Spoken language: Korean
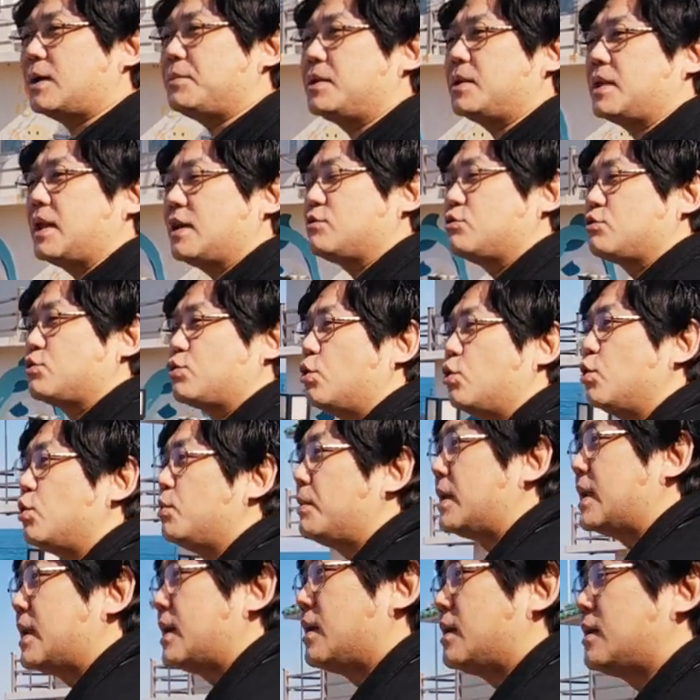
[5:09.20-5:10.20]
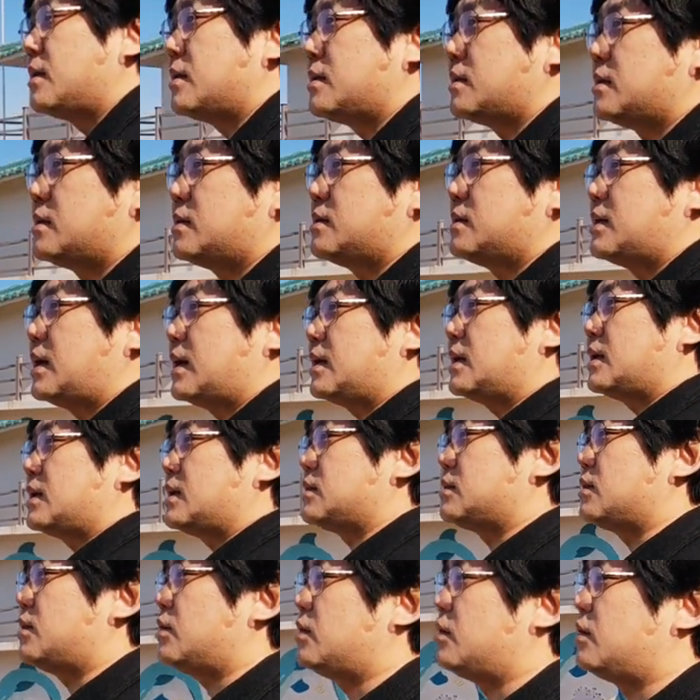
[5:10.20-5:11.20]
하면 아주 좋을 만한
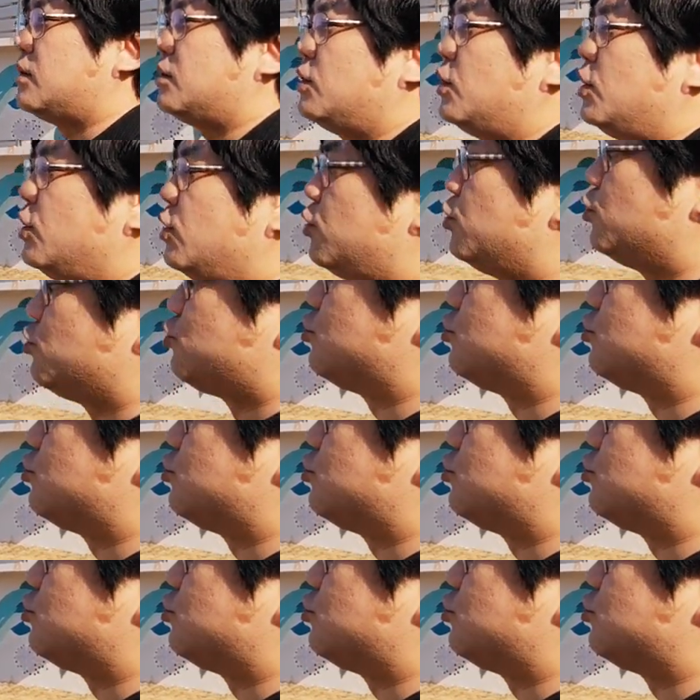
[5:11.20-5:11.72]
땅이라서 요